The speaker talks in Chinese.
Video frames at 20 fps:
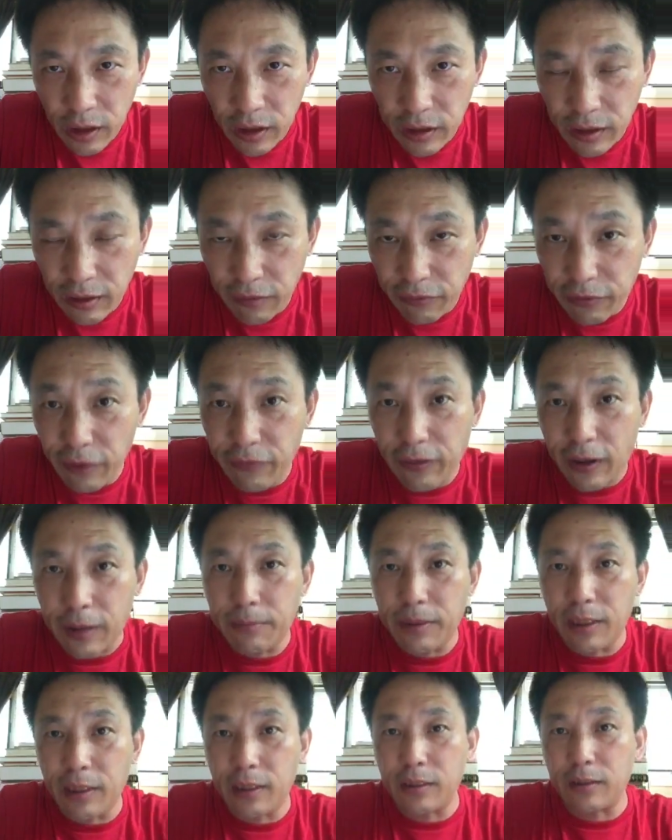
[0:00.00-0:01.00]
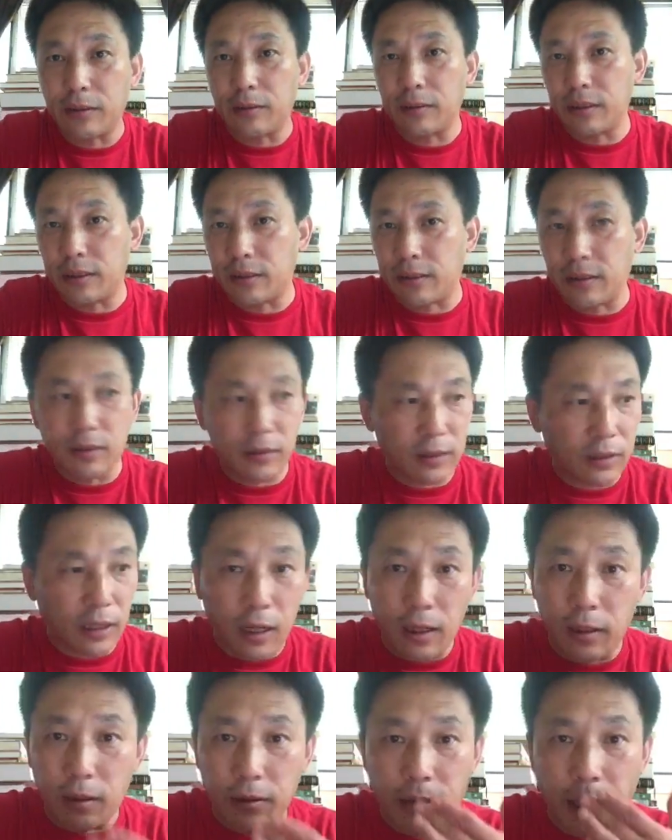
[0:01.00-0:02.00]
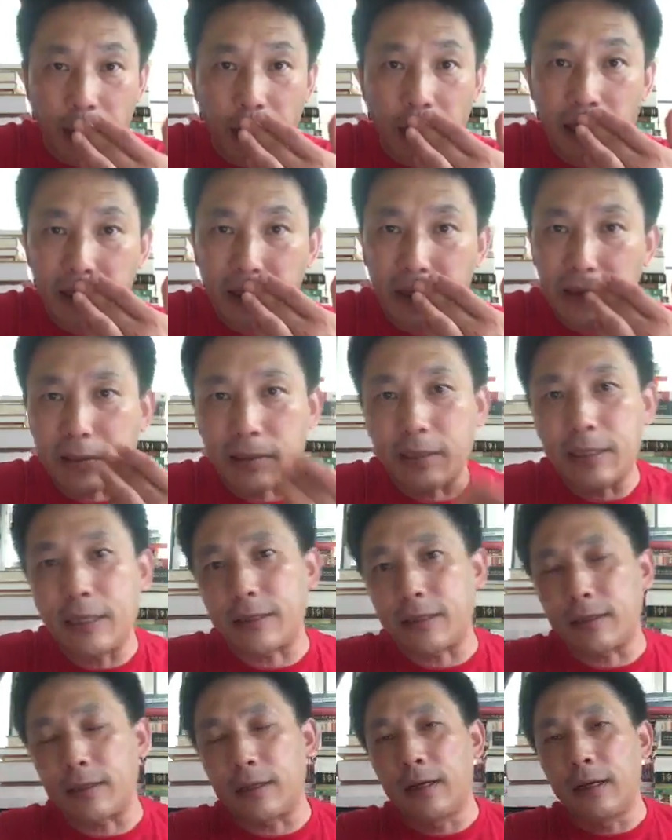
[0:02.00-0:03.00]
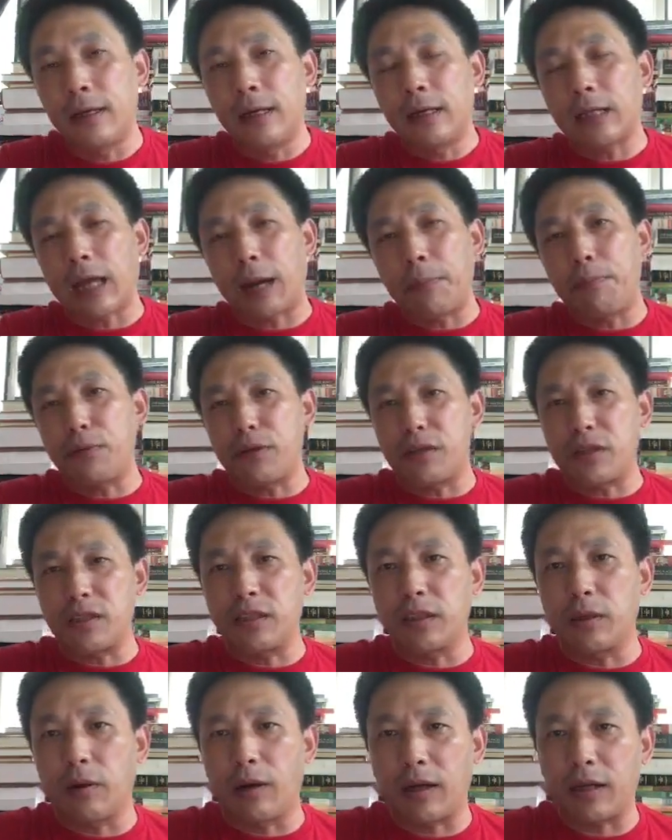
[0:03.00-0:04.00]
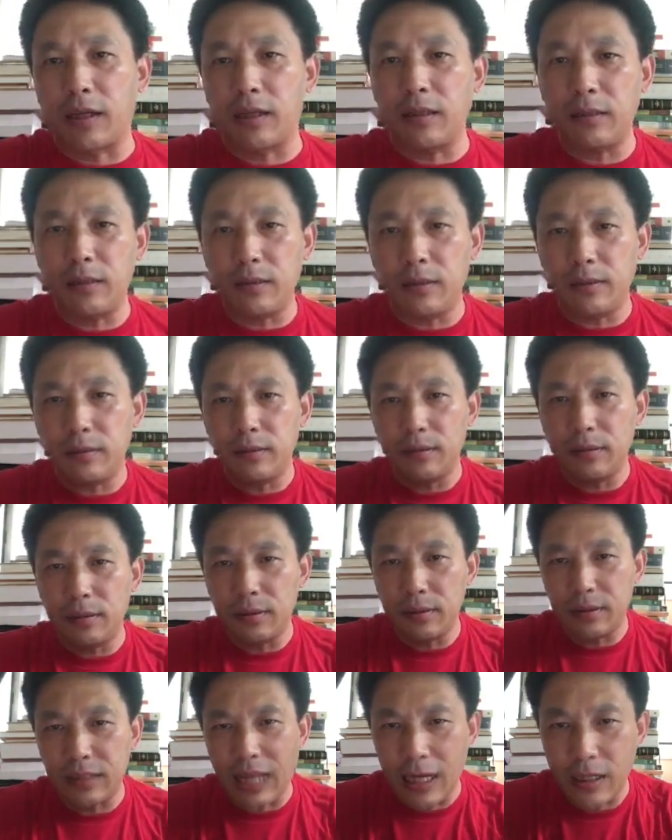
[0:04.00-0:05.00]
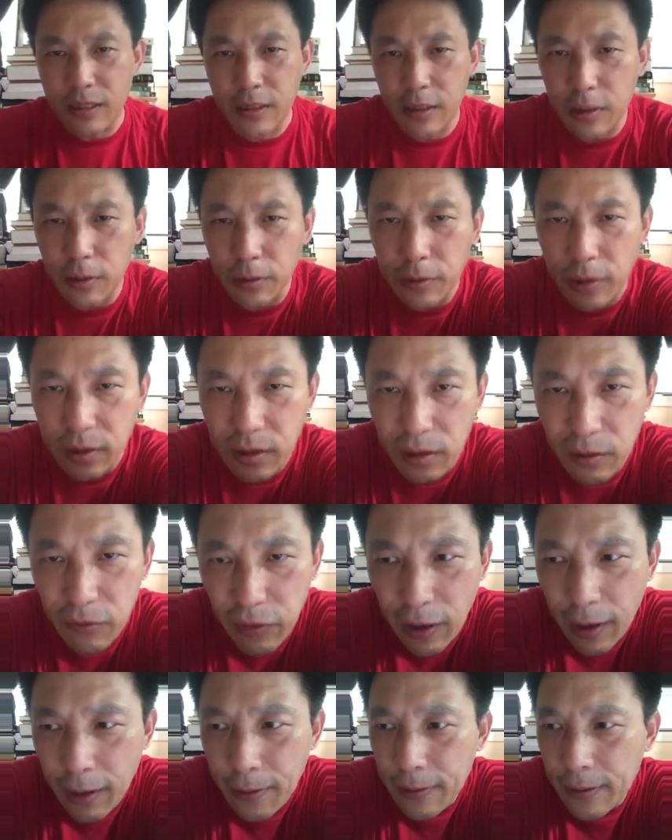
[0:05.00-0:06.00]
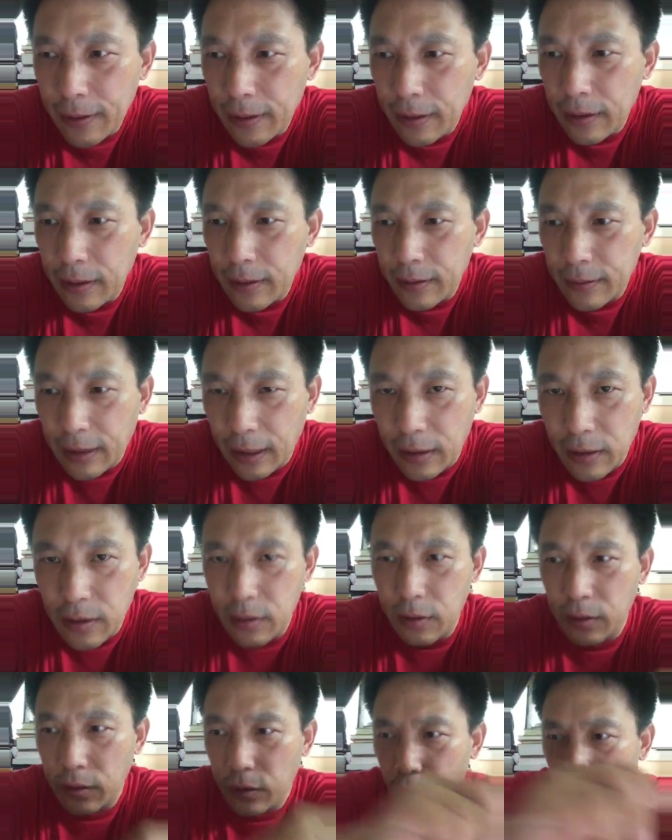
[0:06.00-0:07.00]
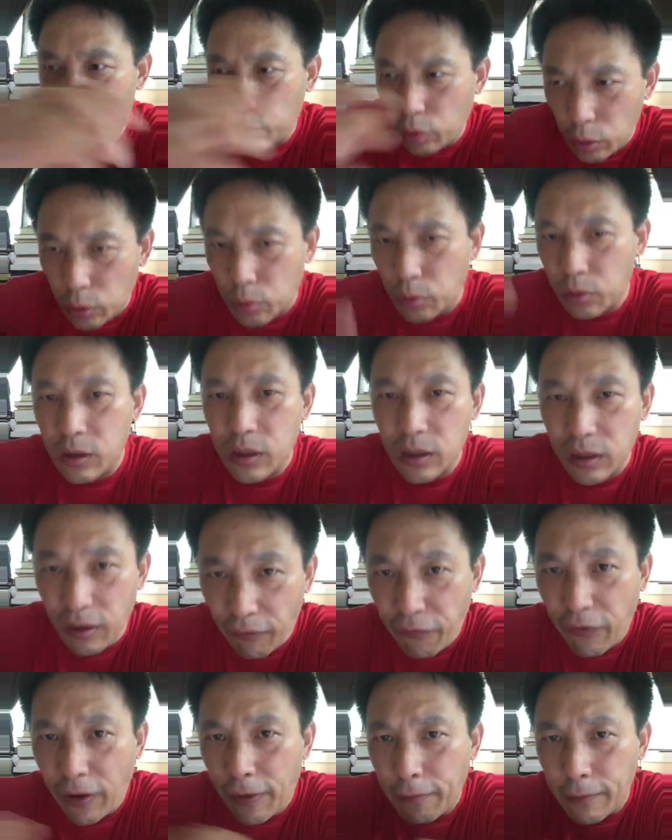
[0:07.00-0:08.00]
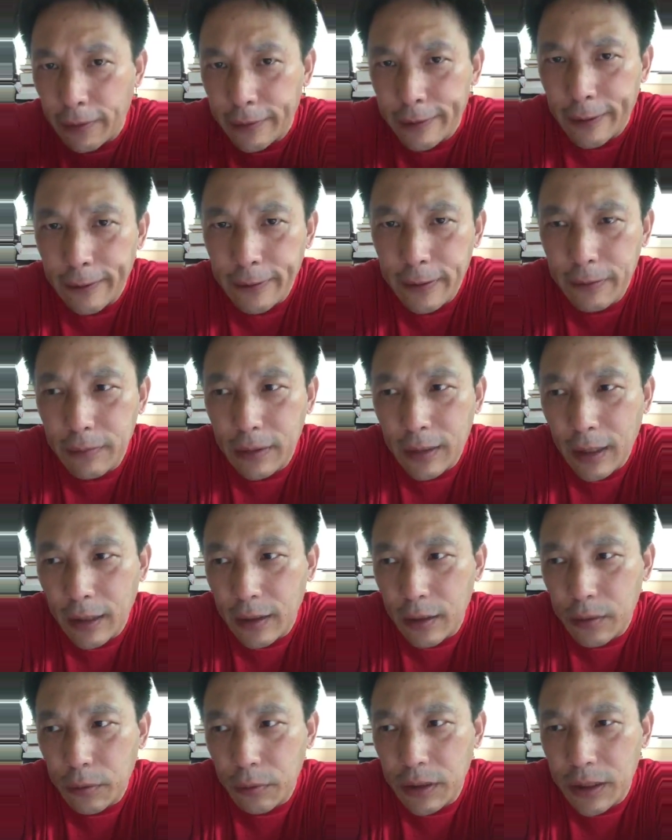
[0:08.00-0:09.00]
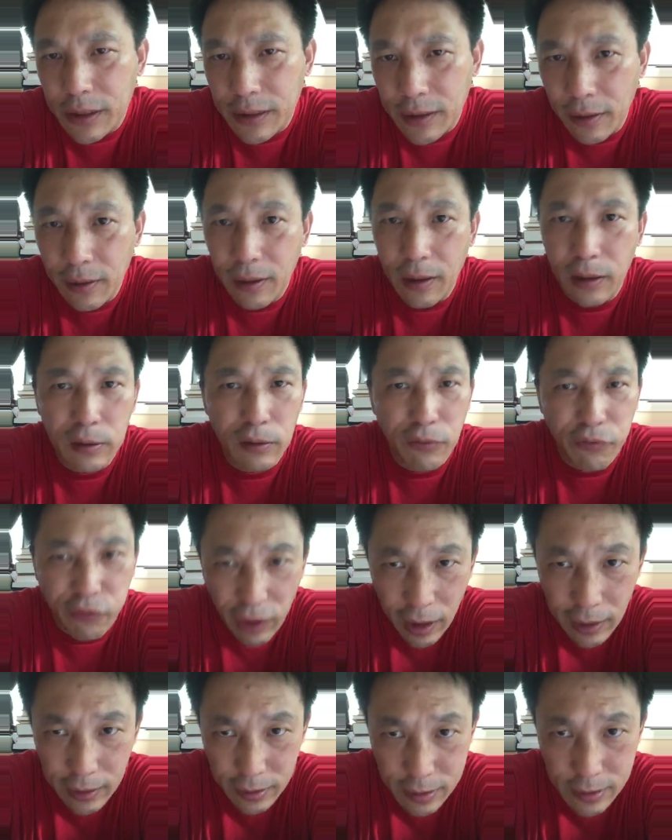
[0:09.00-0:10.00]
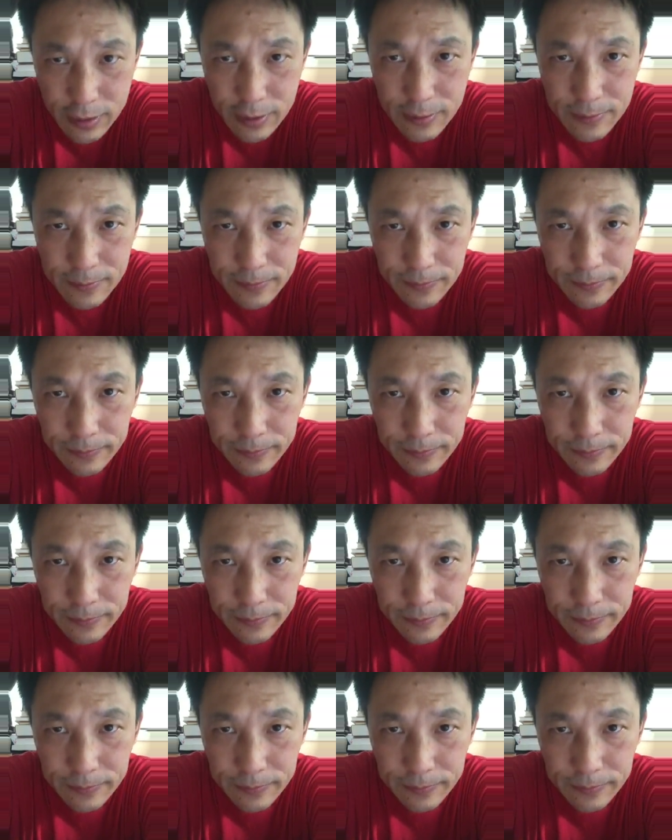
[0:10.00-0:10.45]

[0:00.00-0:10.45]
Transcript: 行了这个非法的命令之后，那责任他要担啊，他要承担责任。他不执行的话，可能暂时受点惩罚，但是最终是能翻过来的，因为大家对香港的法治。